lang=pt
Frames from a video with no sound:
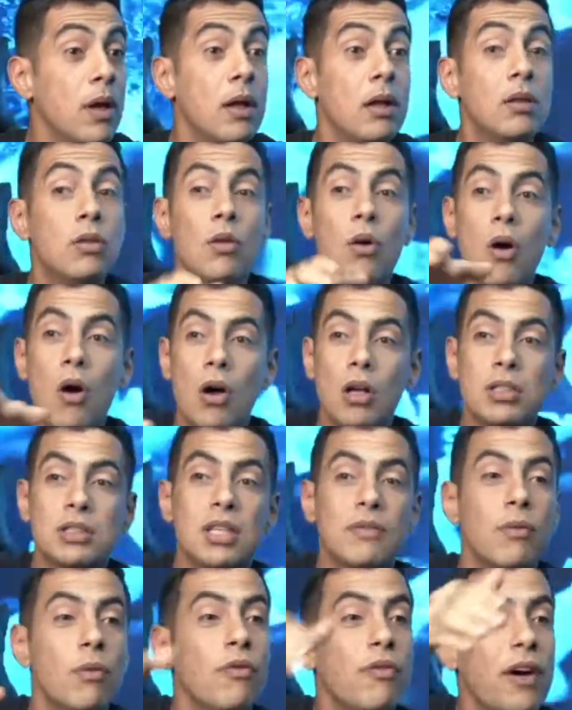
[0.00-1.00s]
Nossa,
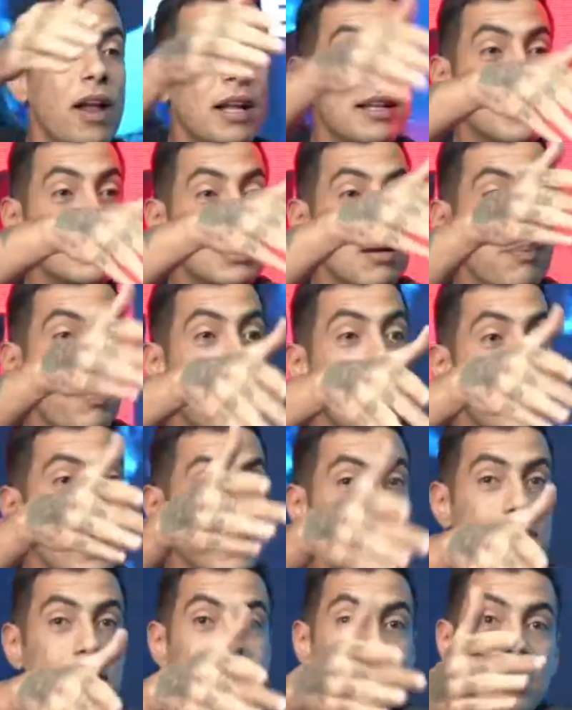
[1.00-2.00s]
vamos falar dessa
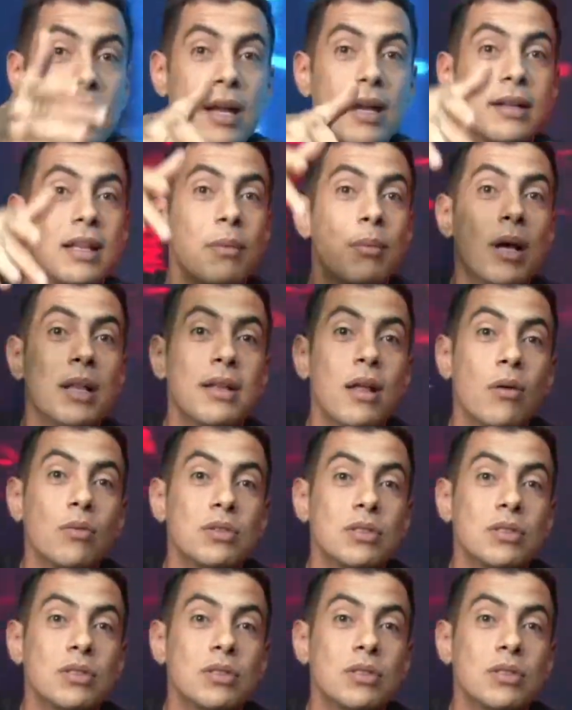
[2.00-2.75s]
parada aqui, quero até mandar um